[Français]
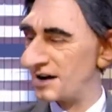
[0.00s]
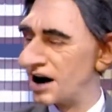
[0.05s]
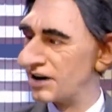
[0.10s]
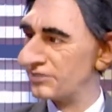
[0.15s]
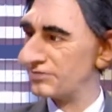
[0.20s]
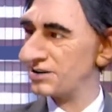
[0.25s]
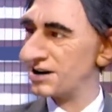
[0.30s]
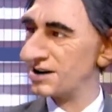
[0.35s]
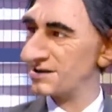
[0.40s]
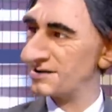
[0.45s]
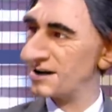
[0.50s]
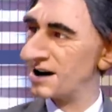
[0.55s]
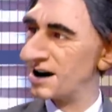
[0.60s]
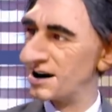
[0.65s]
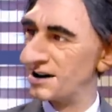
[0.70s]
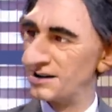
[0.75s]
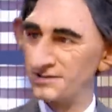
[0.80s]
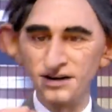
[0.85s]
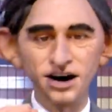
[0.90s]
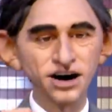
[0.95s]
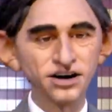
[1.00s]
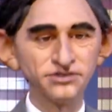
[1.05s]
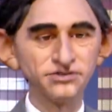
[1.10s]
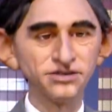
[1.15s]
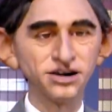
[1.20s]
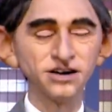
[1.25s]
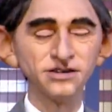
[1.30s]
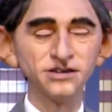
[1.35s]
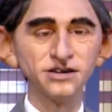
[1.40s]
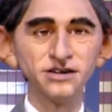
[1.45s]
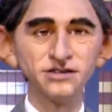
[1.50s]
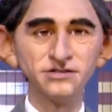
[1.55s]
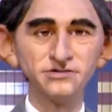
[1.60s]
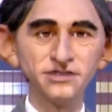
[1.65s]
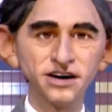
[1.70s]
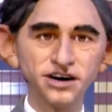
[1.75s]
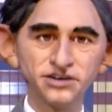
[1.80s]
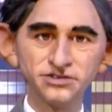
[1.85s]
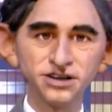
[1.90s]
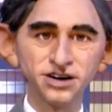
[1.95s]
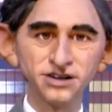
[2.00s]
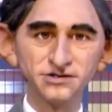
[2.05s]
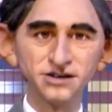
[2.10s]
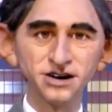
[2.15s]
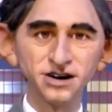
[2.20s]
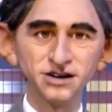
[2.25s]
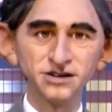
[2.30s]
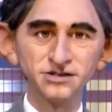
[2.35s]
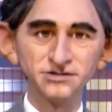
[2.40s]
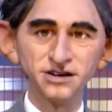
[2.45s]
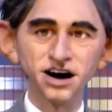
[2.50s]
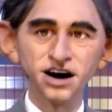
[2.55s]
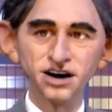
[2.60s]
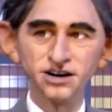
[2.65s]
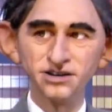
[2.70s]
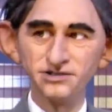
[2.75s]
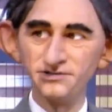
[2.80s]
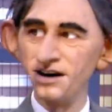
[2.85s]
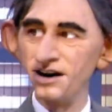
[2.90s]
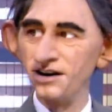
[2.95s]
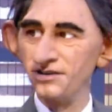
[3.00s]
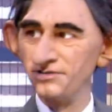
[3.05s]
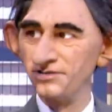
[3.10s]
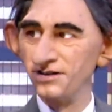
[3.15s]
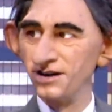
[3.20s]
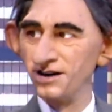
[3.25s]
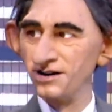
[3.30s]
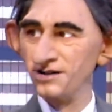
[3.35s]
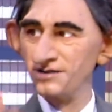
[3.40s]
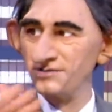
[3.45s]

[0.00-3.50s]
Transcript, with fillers: caricature, c'est l'excès, par définition. Donc, par définition,